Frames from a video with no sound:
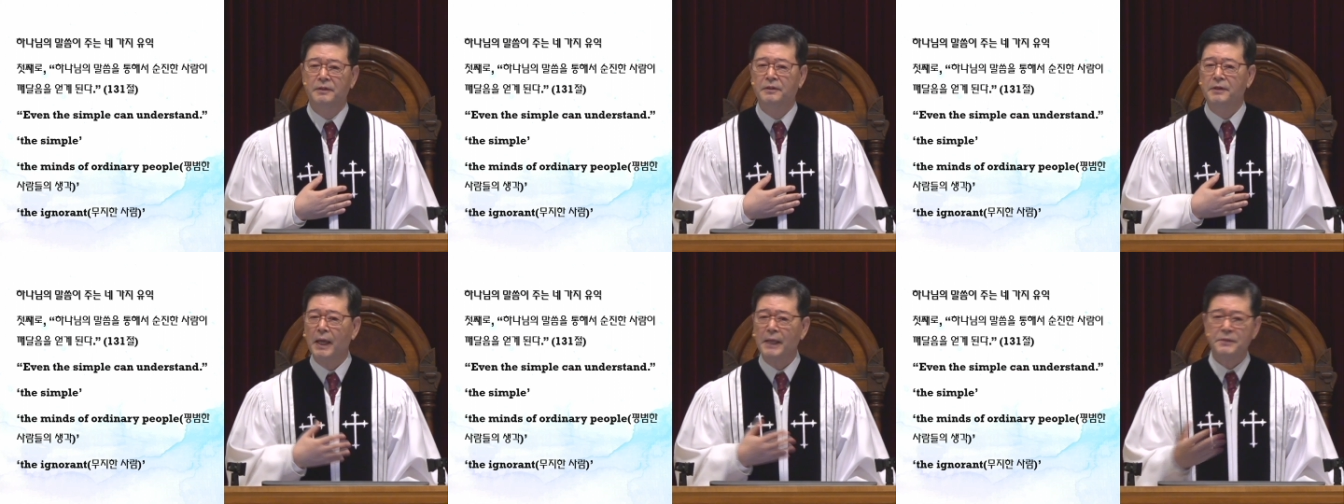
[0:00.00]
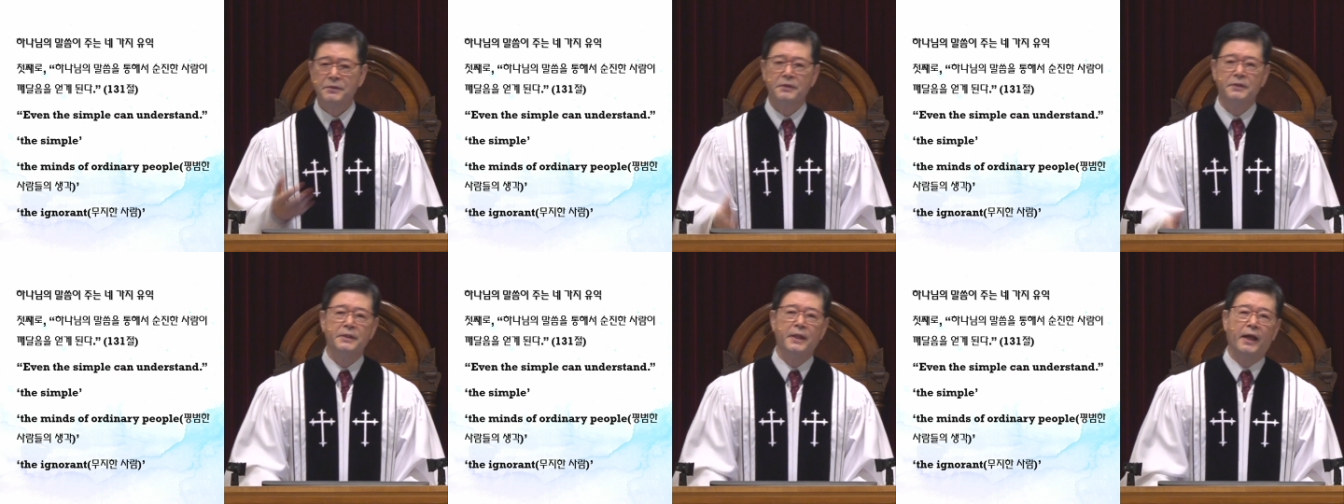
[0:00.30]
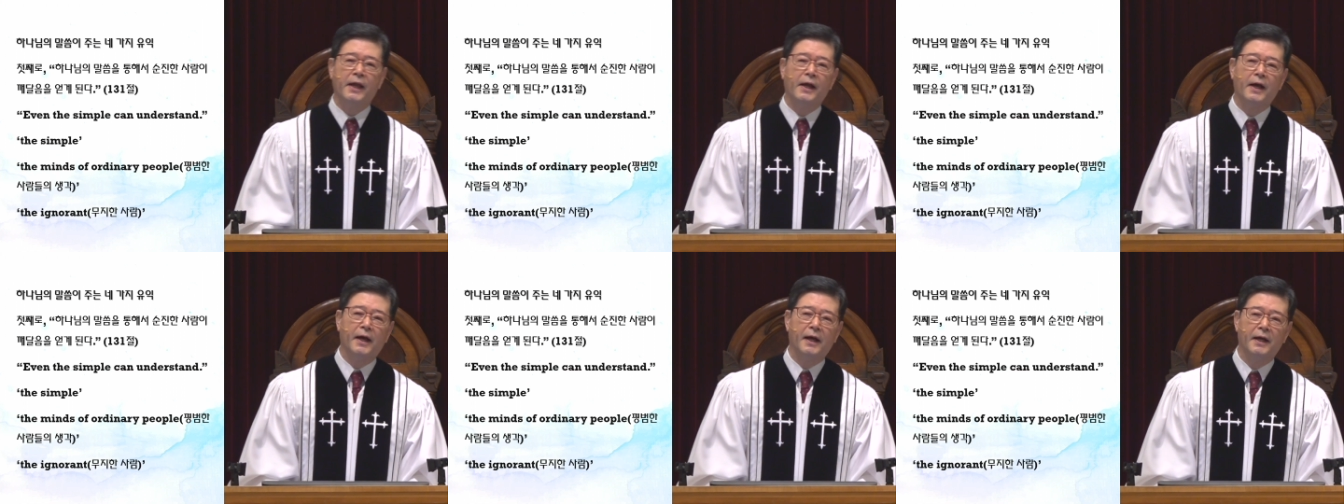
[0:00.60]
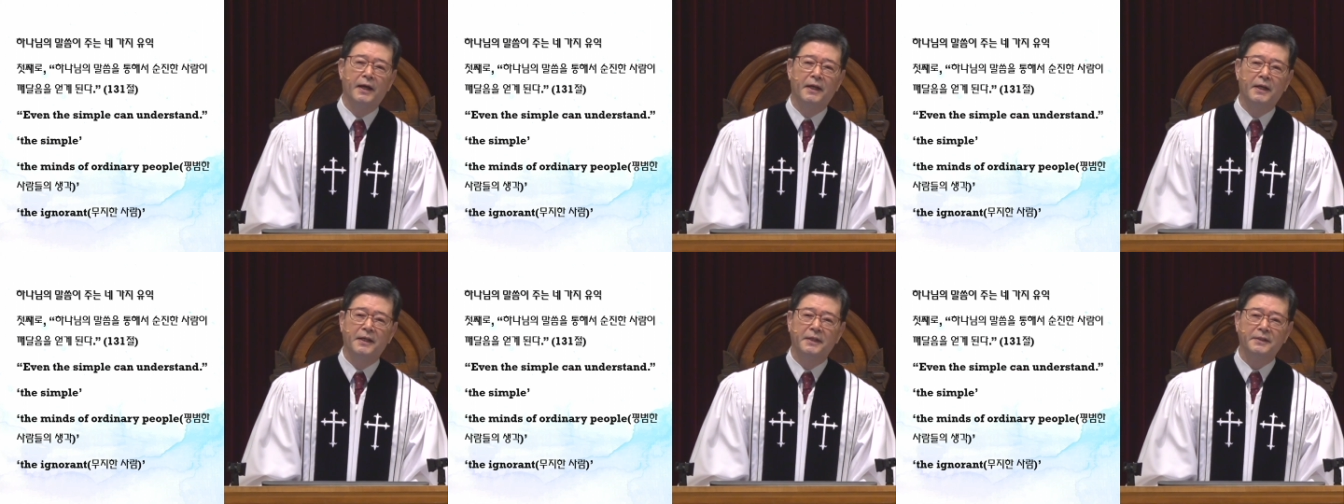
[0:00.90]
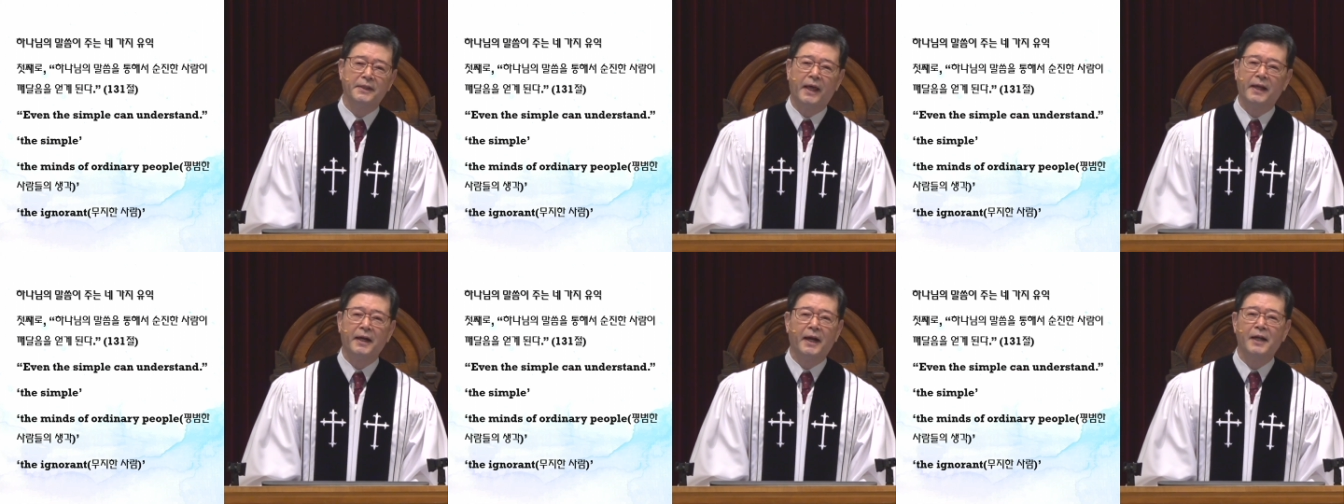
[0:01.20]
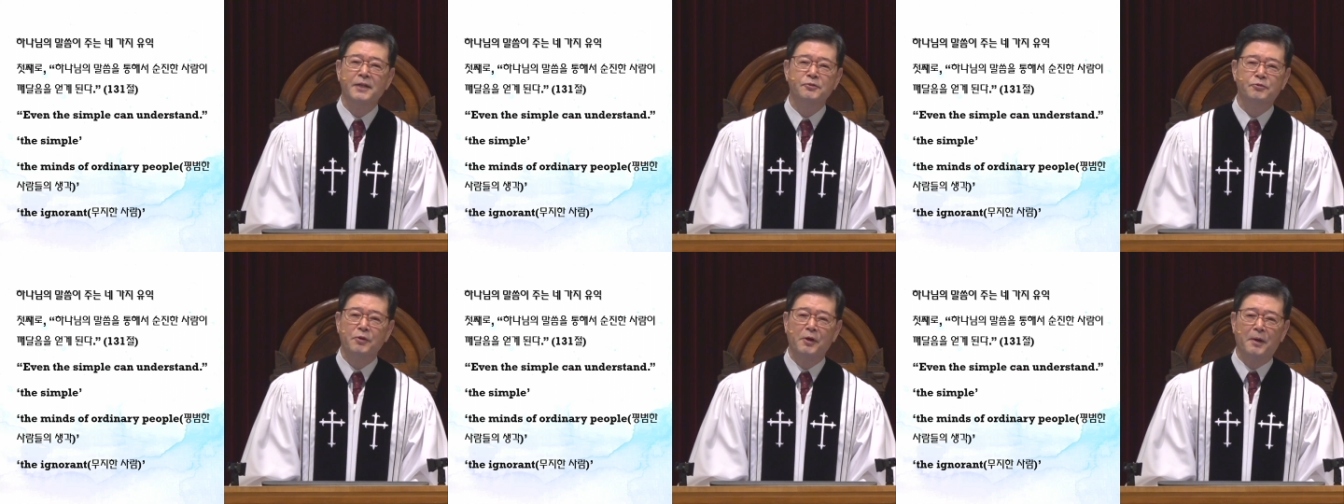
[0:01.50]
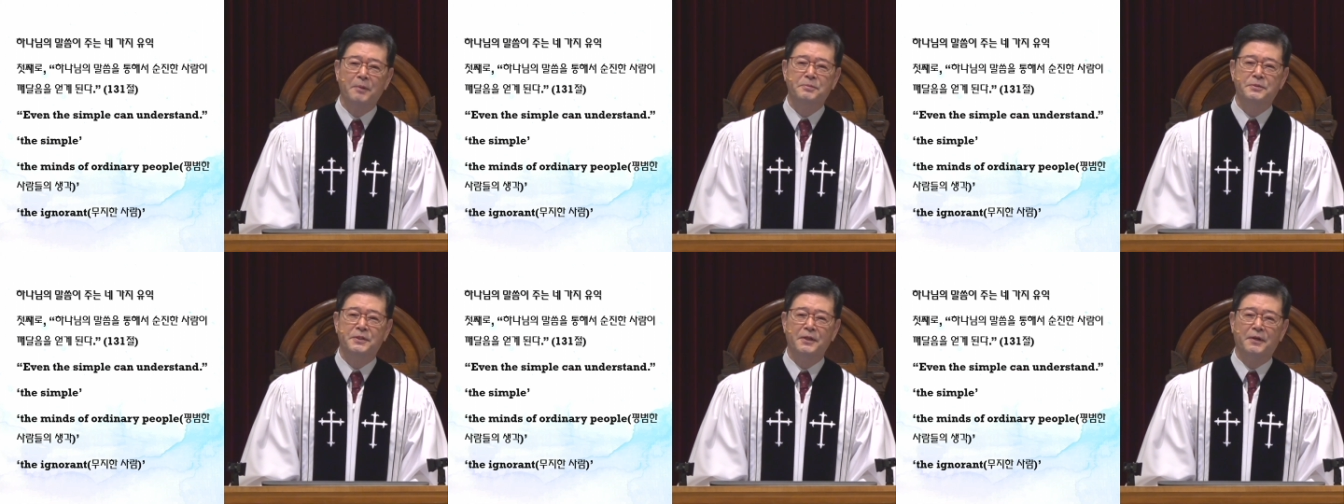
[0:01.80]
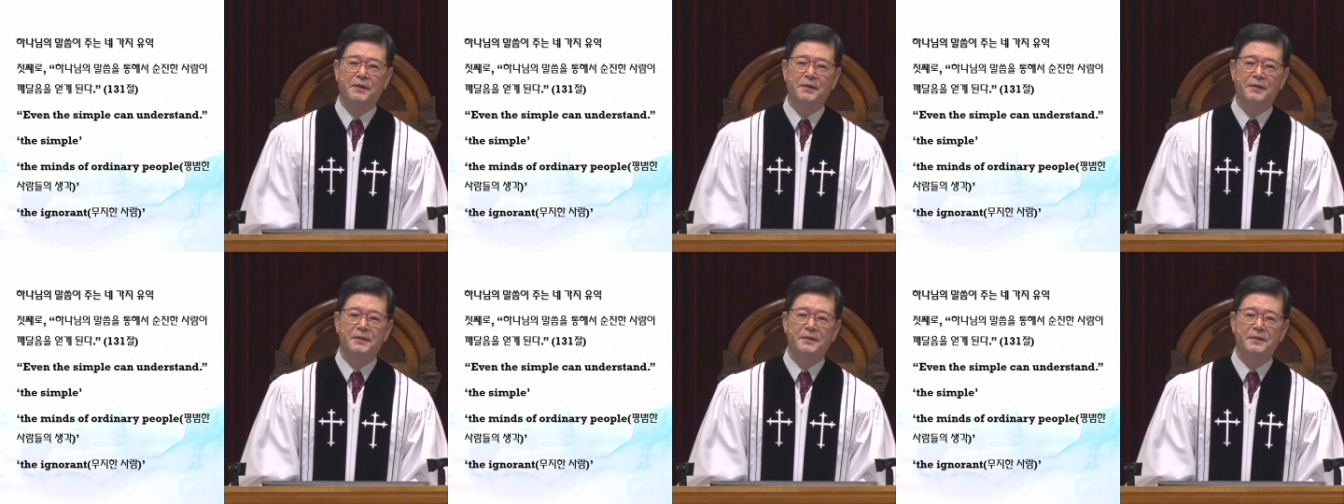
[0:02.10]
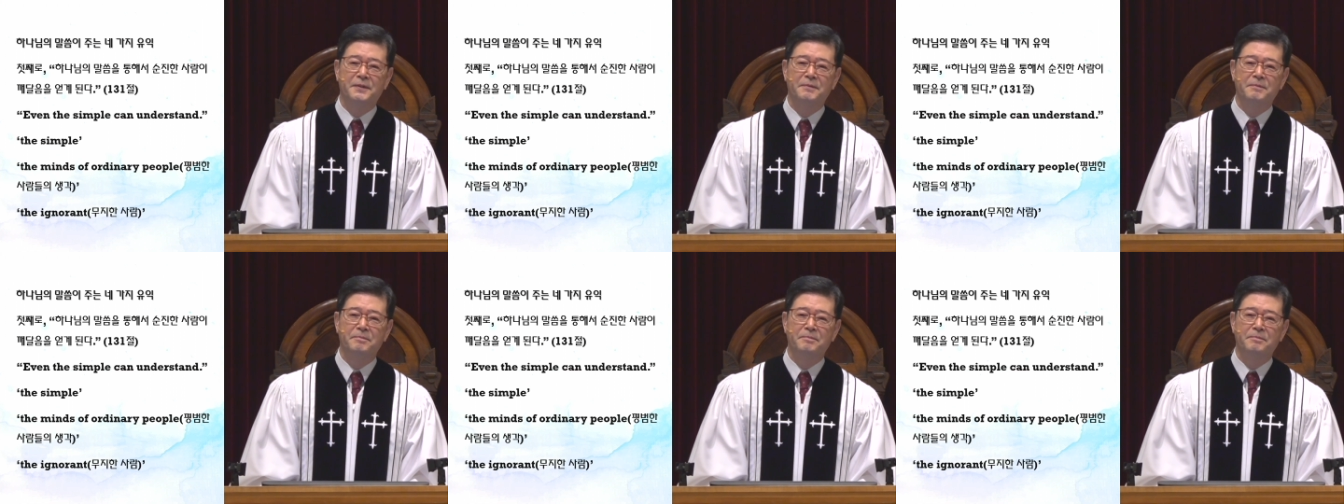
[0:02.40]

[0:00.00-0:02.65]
그 애들은 내가 따라갈 수가 없어.